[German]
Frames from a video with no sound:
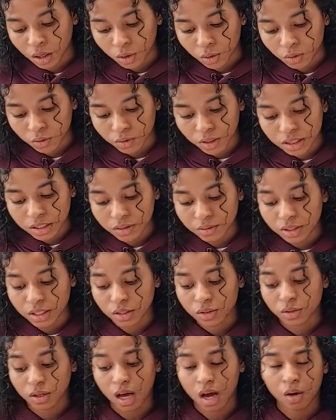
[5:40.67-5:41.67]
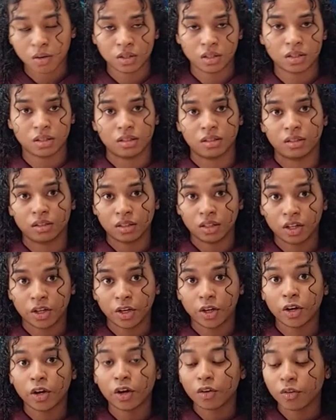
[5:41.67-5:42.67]
Und wenn sie wieder zu Hause sind,
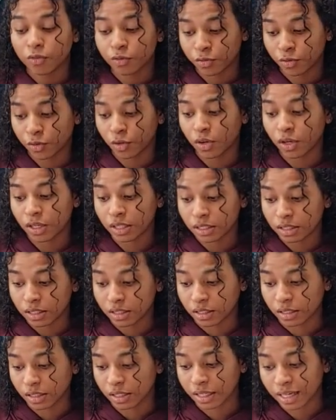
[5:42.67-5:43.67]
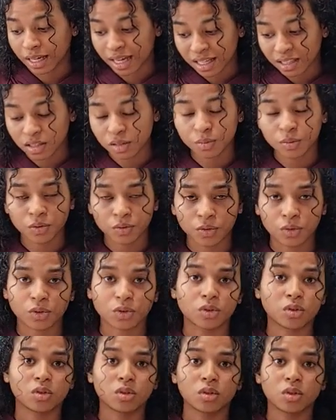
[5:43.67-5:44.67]
freuen sie sich ganz
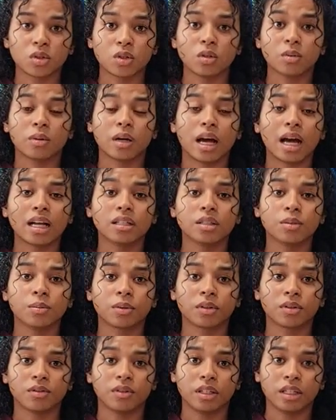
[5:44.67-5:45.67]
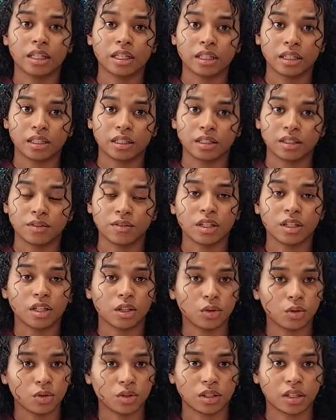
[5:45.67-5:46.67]
bewusst über all die Privilegien, die wir hier
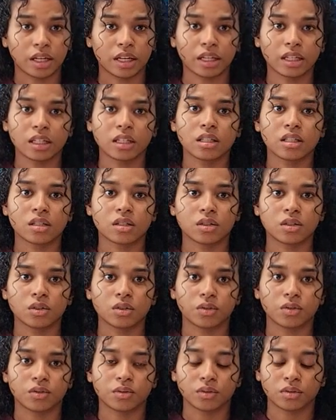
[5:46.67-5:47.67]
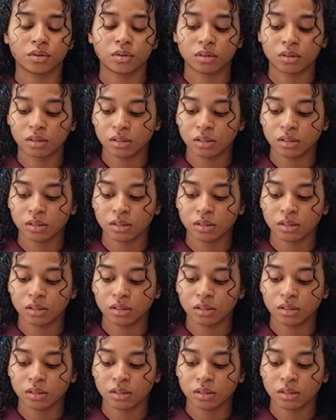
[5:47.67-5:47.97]
in Österreich genießen dürfen.